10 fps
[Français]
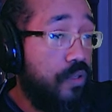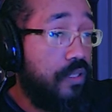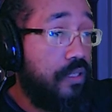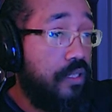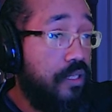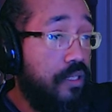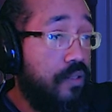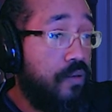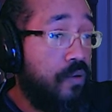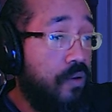
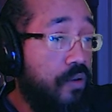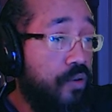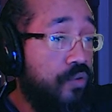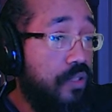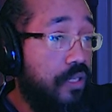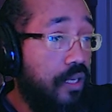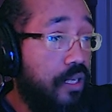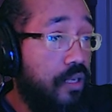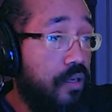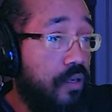aussi dans euh, une
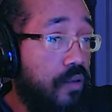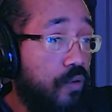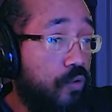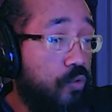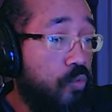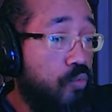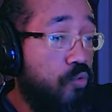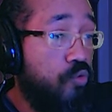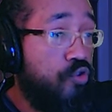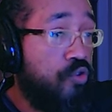série dont
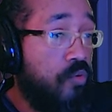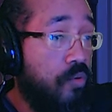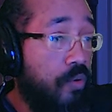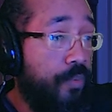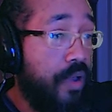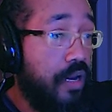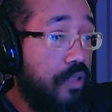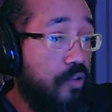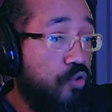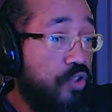beaucoup de gens
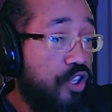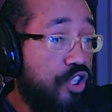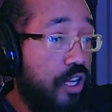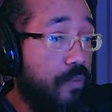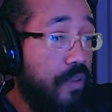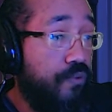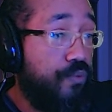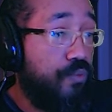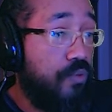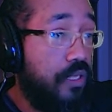parlent, que je n'ai jamais
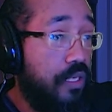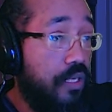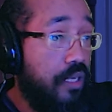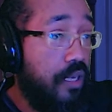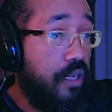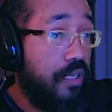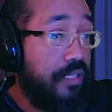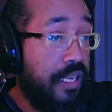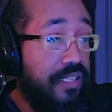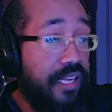vue, qui
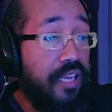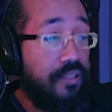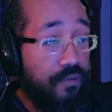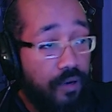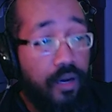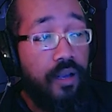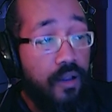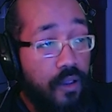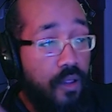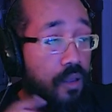est Sense8,
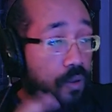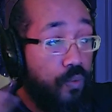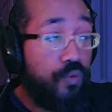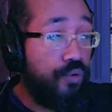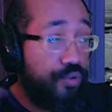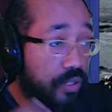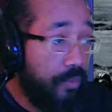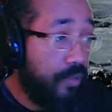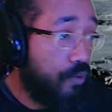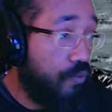voilà. donc je
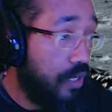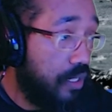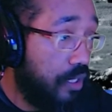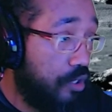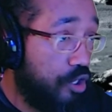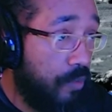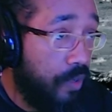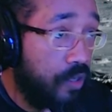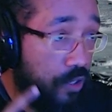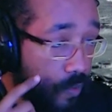sais pas ce que vaut la série, j'ai
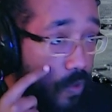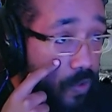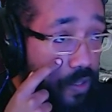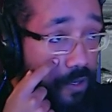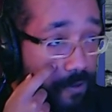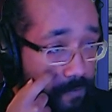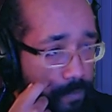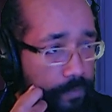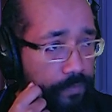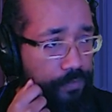jamais, jamais regardé.
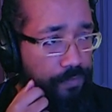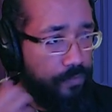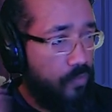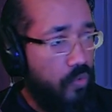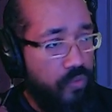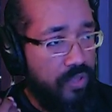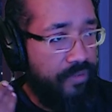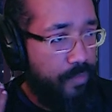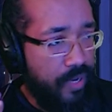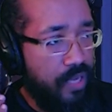Donc
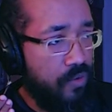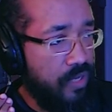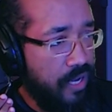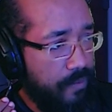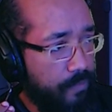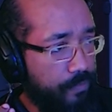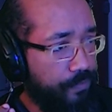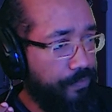vous avez donna